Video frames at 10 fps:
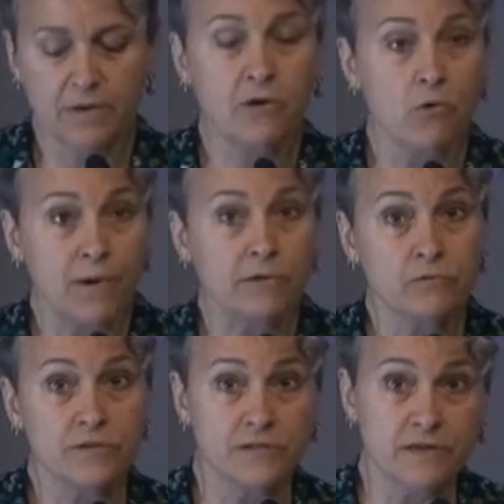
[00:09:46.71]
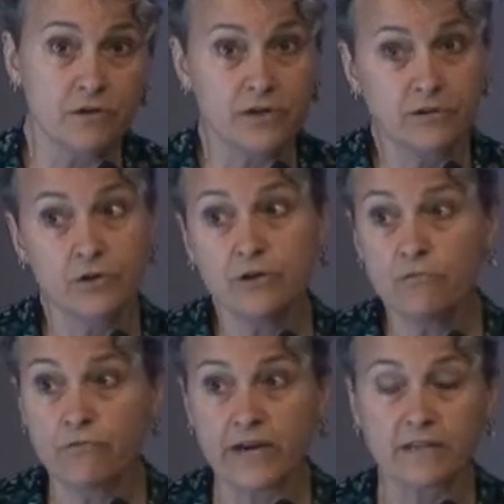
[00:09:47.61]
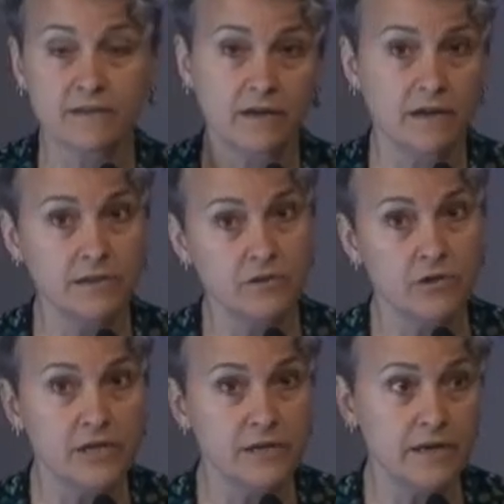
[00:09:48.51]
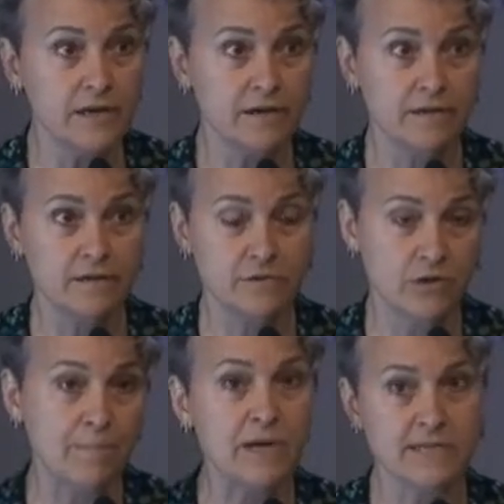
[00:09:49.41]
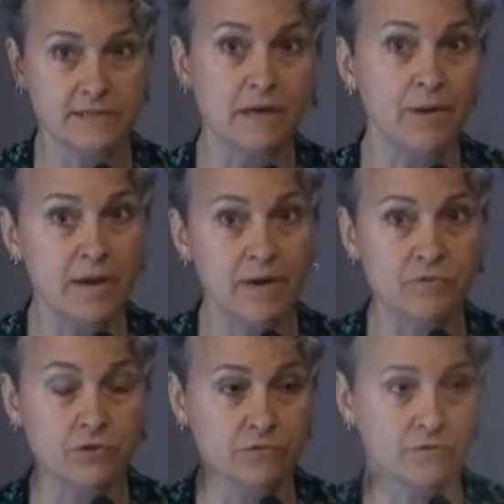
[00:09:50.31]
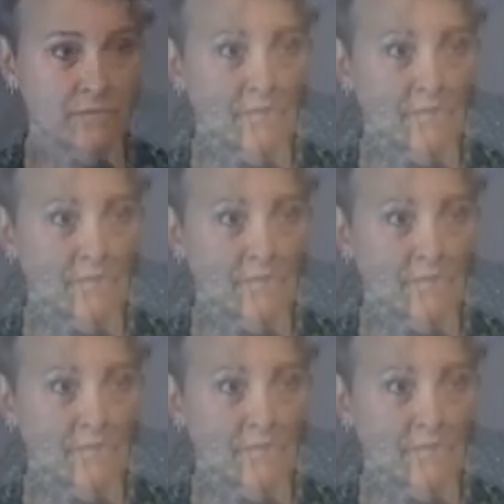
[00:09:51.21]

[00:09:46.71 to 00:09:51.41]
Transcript: mais comprendre aussi que des données ouvertes et des données liées, ce n'est pas nécessairement la même chose.